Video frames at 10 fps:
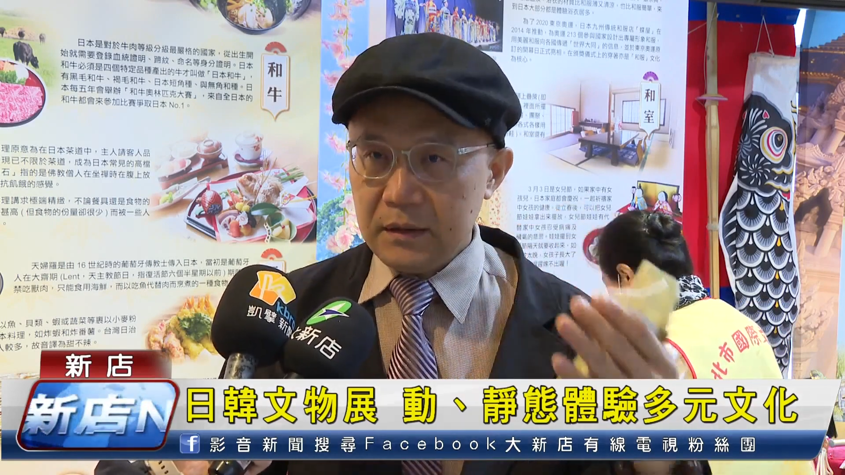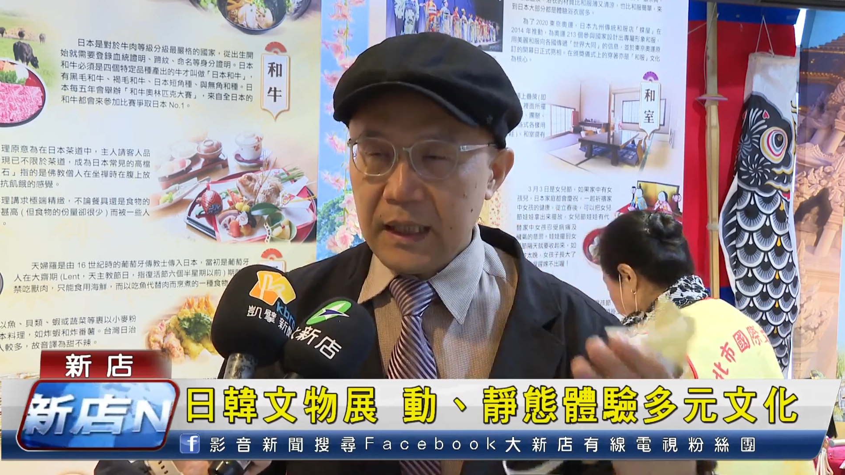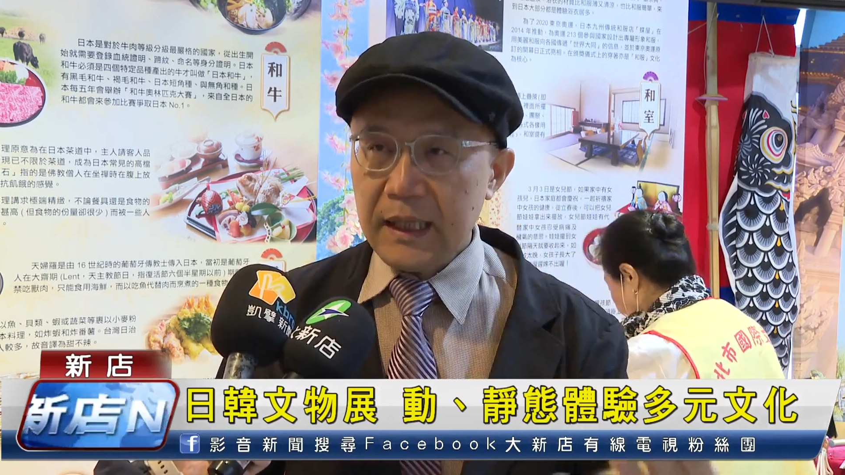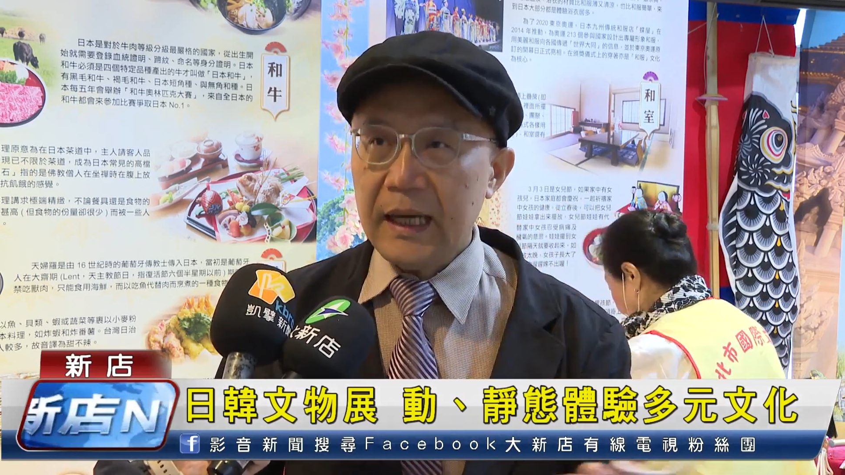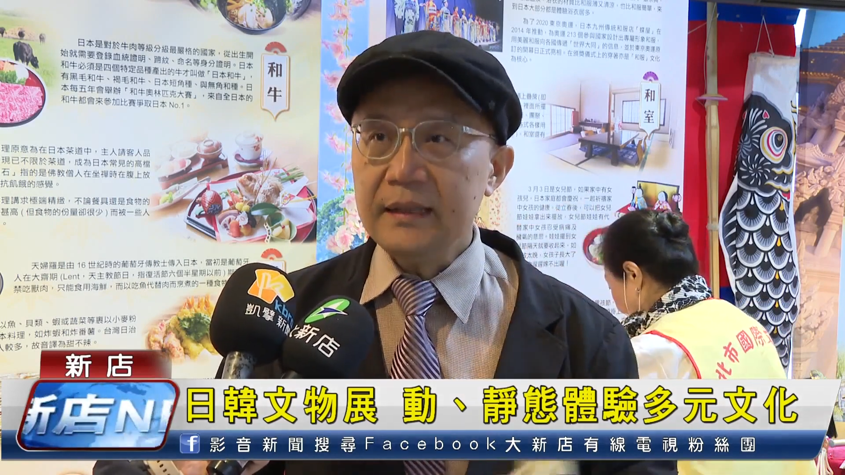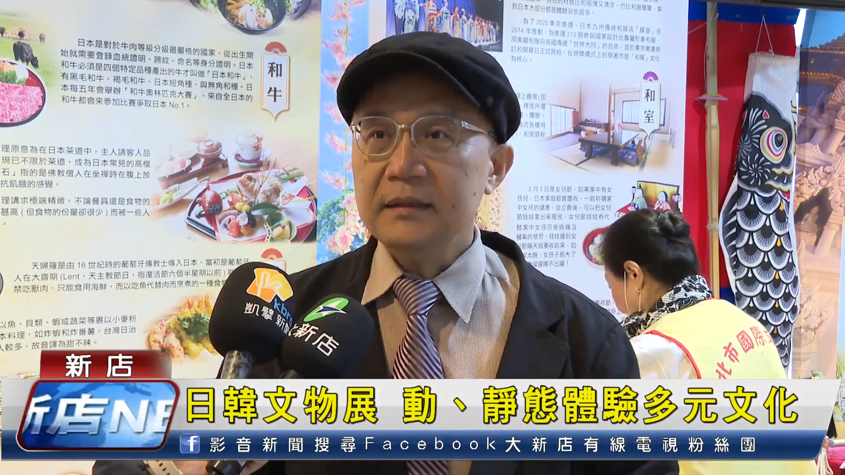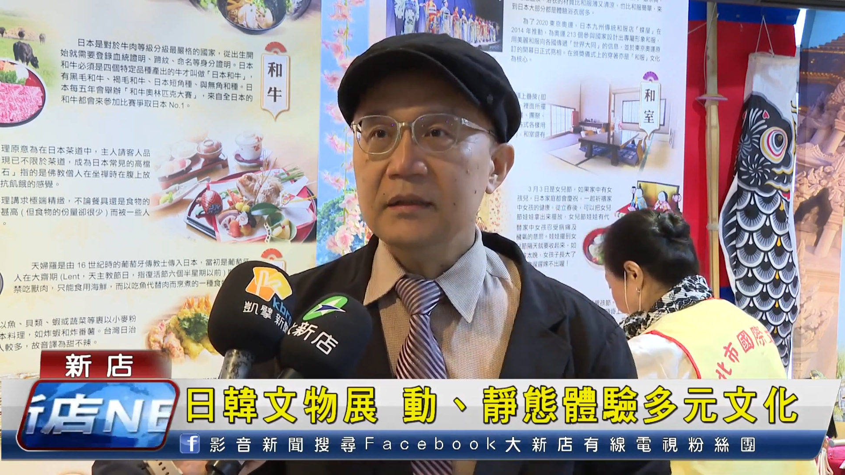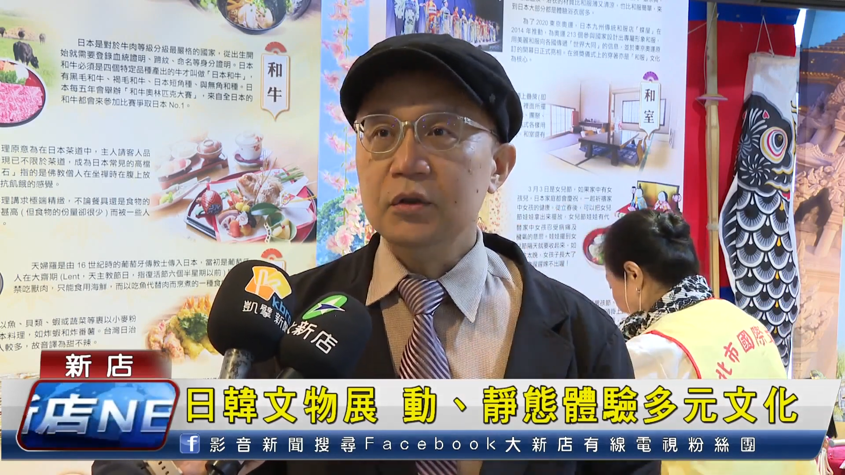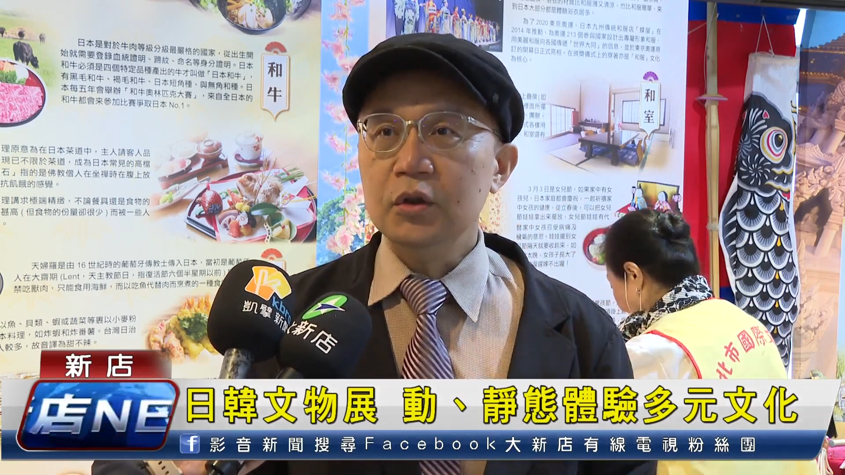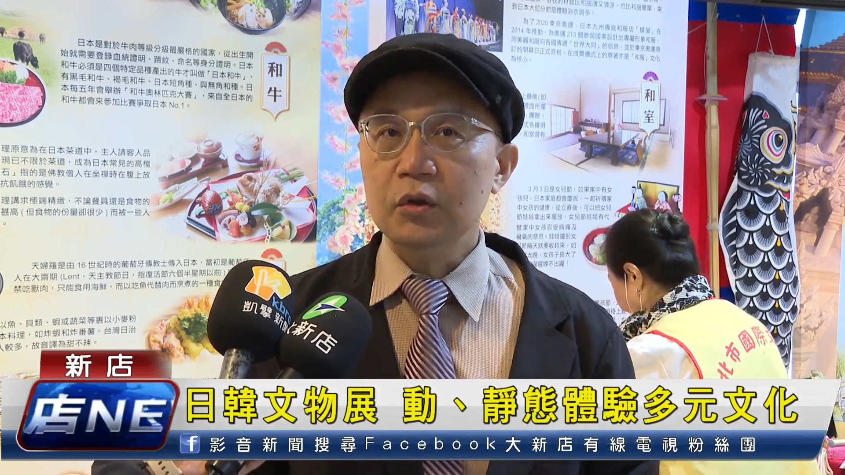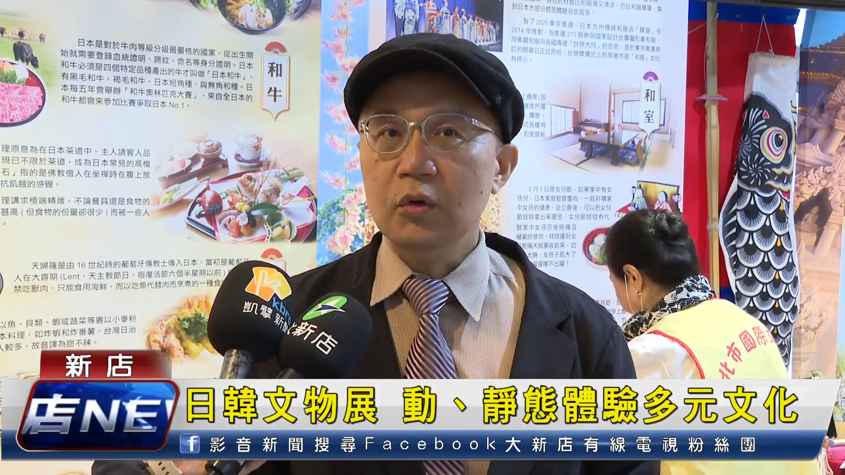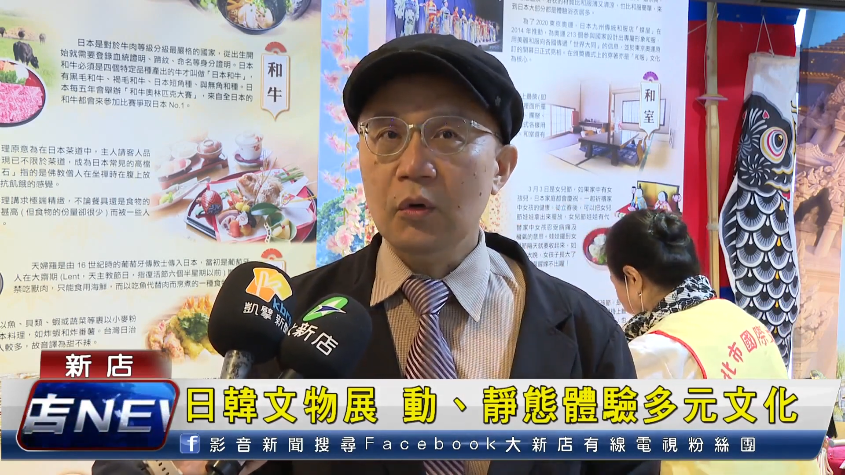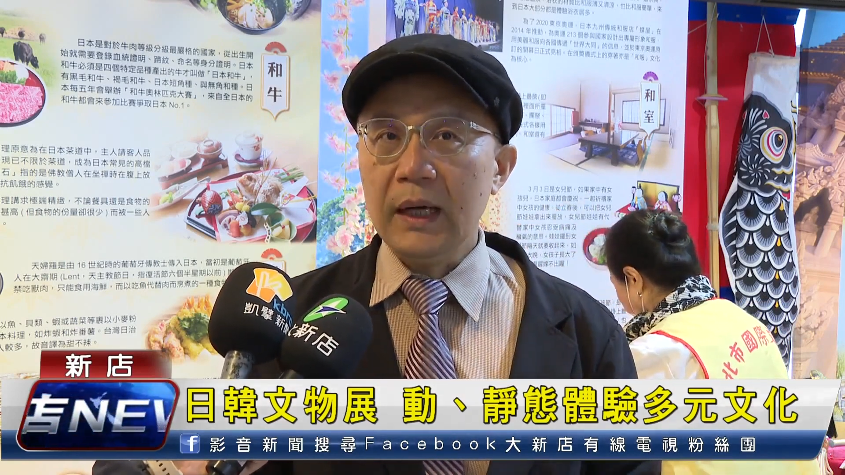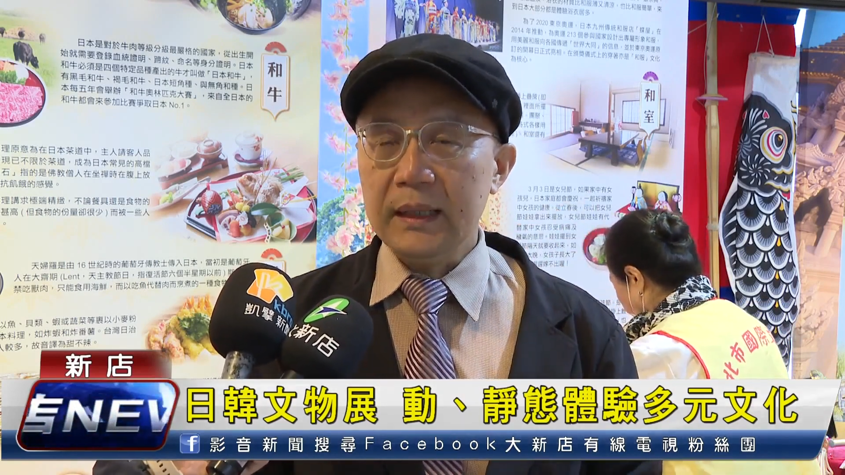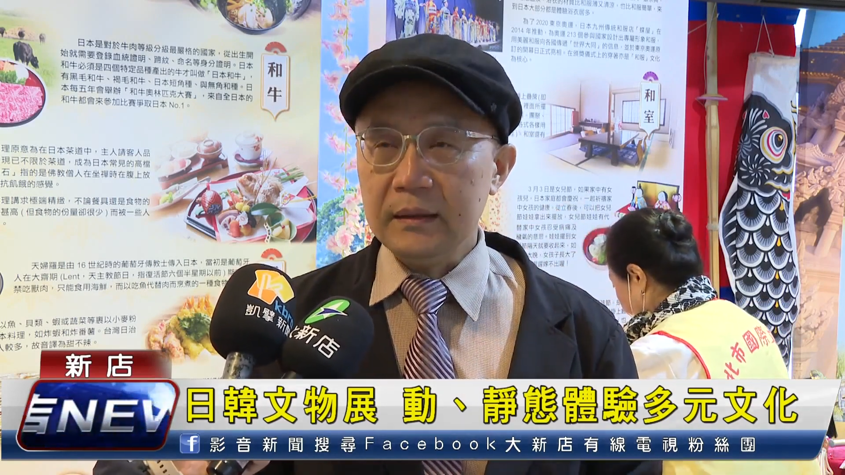带孩子去
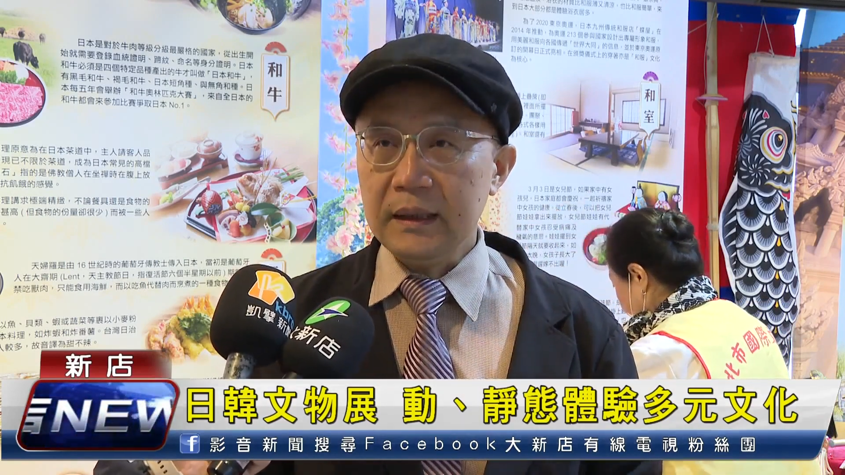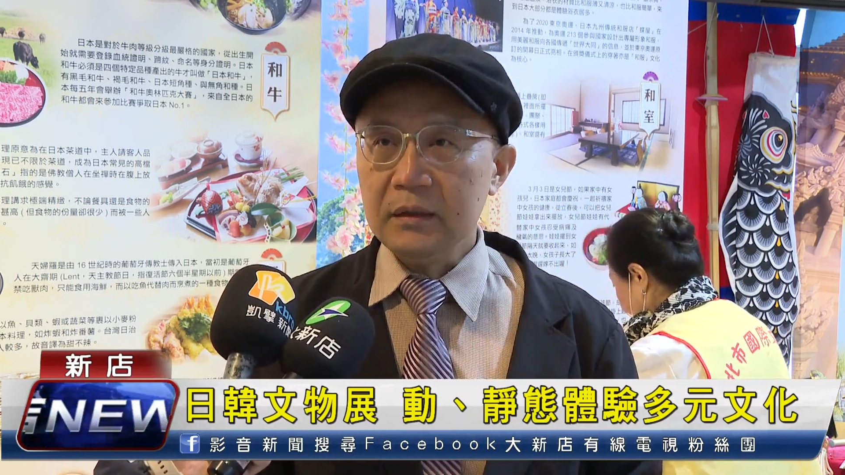国外，